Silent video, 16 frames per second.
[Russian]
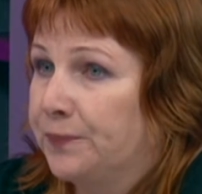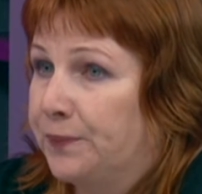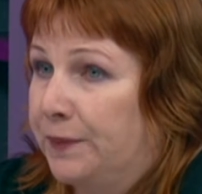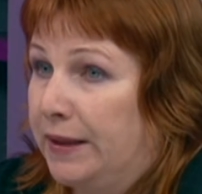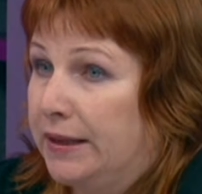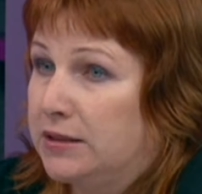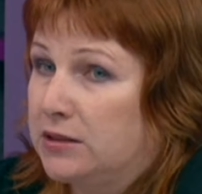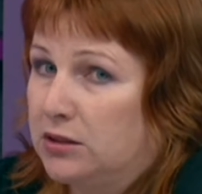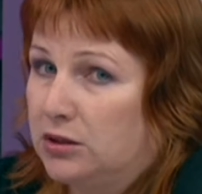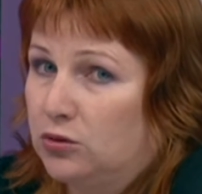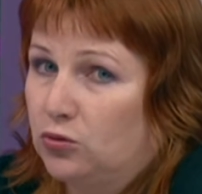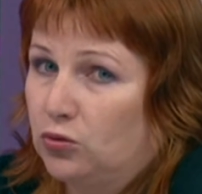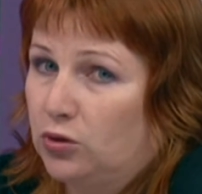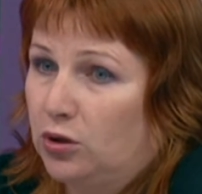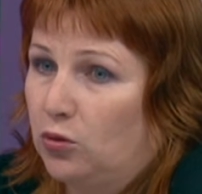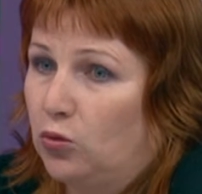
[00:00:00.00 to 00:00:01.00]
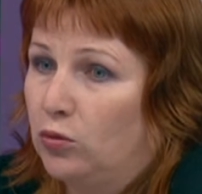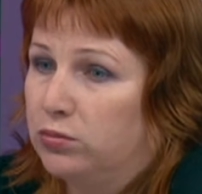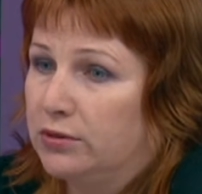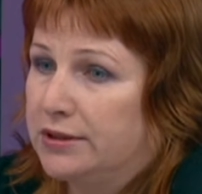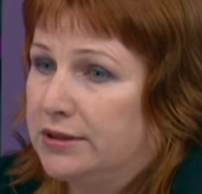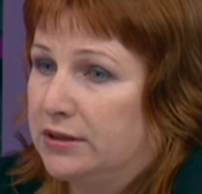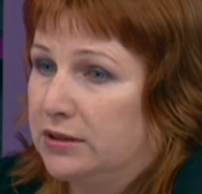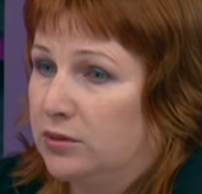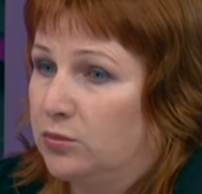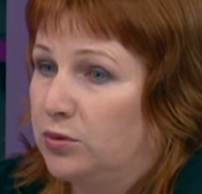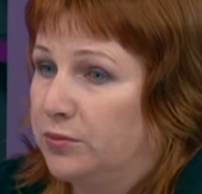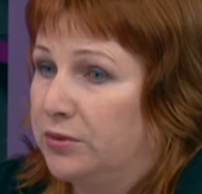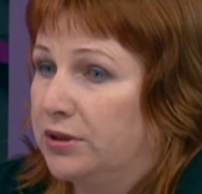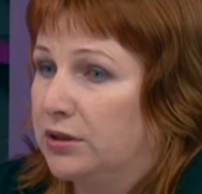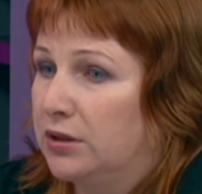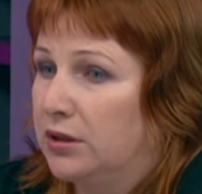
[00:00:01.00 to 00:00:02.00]
на территории области,
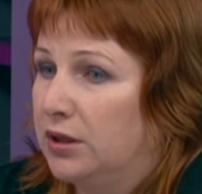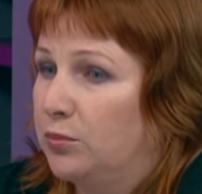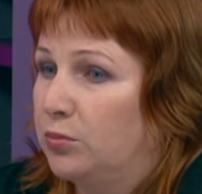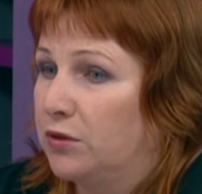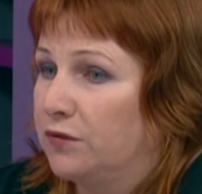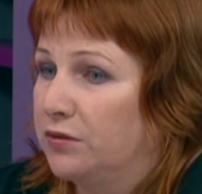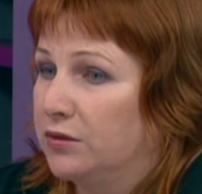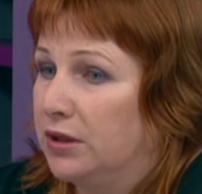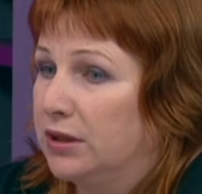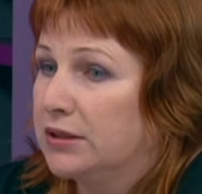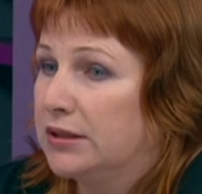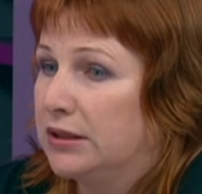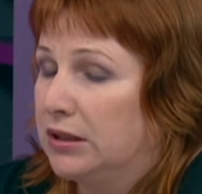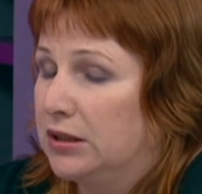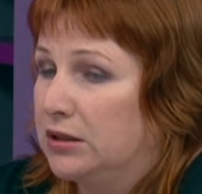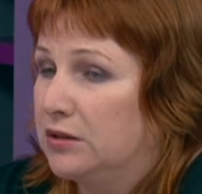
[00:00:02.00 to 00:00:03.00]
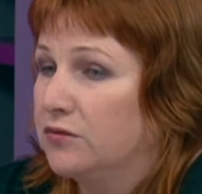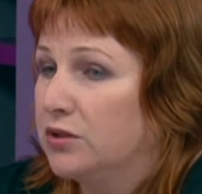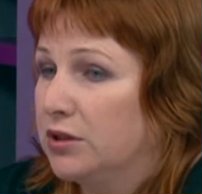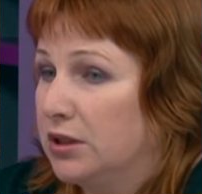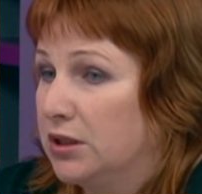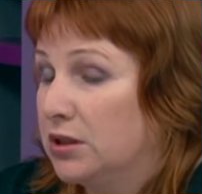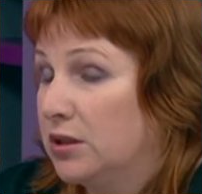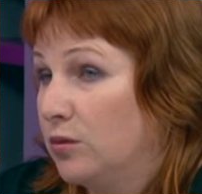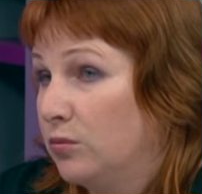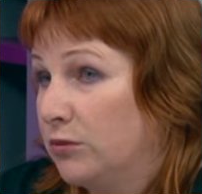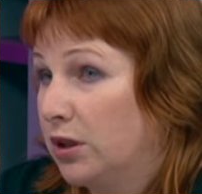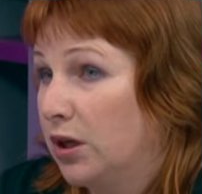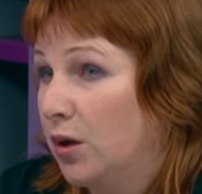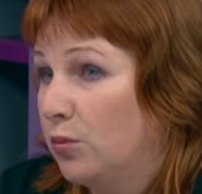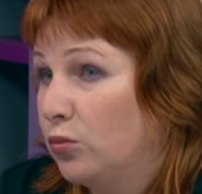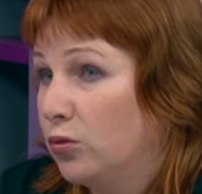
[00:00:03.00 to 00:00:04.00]
например, для профилактики дифтерии
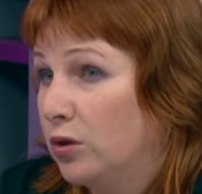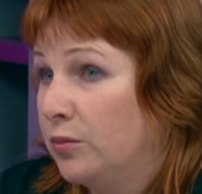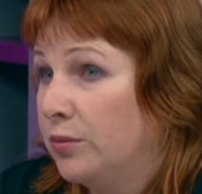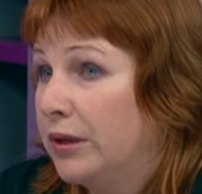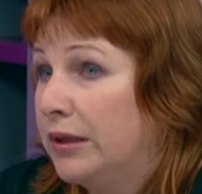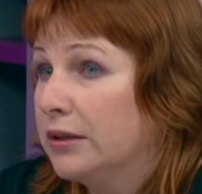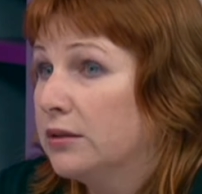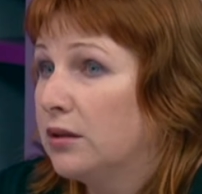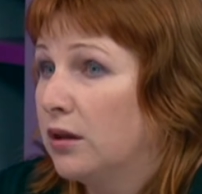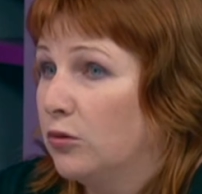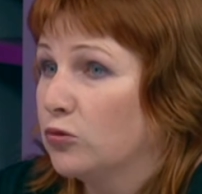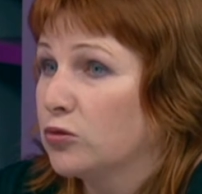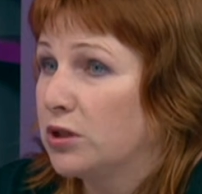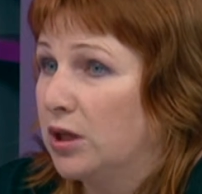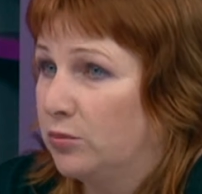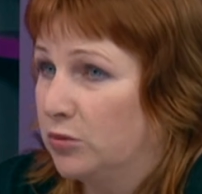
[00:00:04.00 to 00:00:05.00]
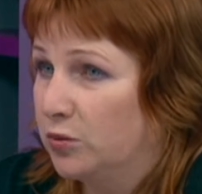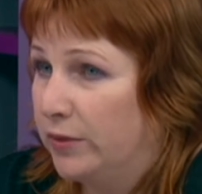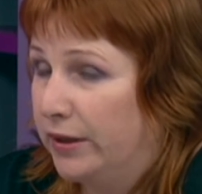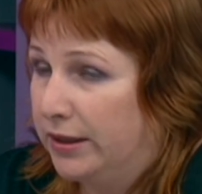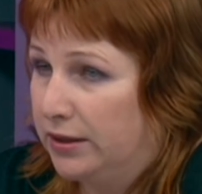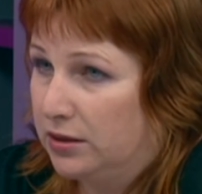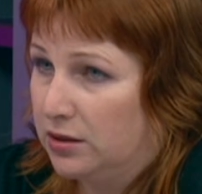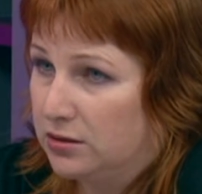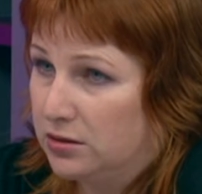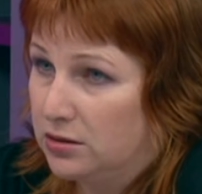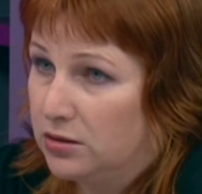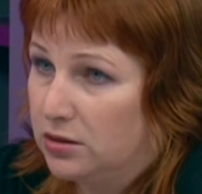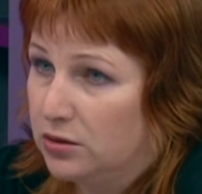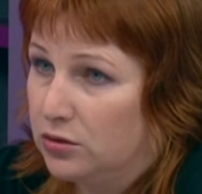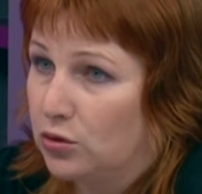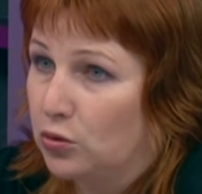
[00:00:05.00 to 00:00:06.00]
столбняка полиэмилита у самых маленьких
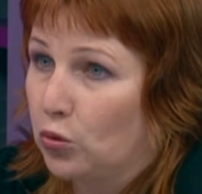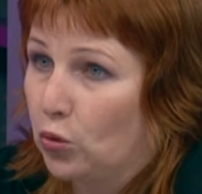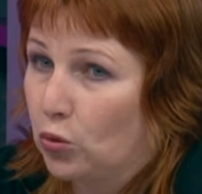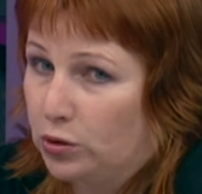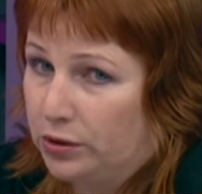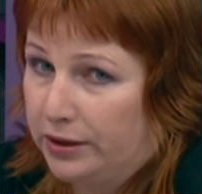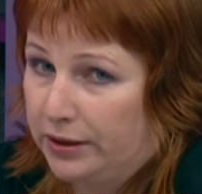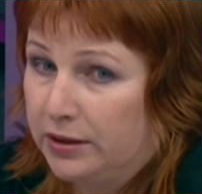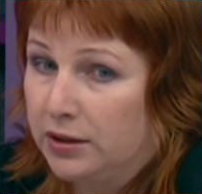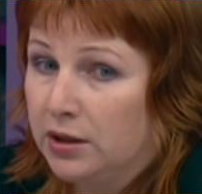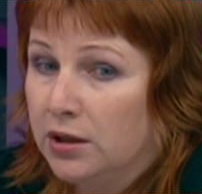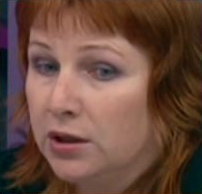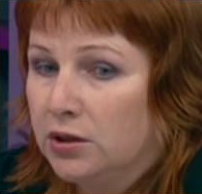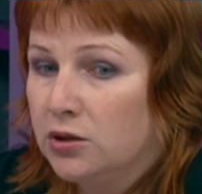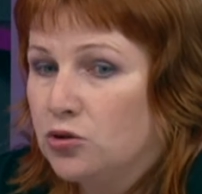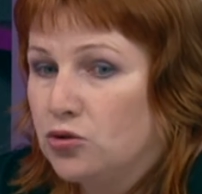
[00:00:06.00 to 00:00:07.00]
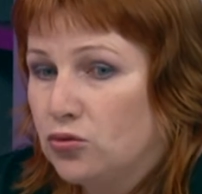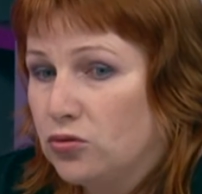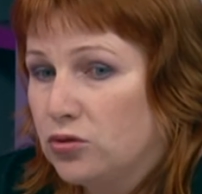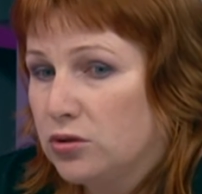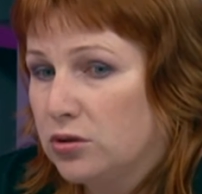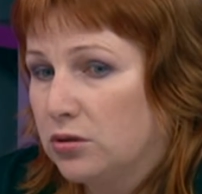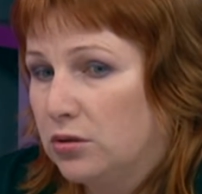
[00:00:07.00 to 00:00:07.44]
детей до года чуть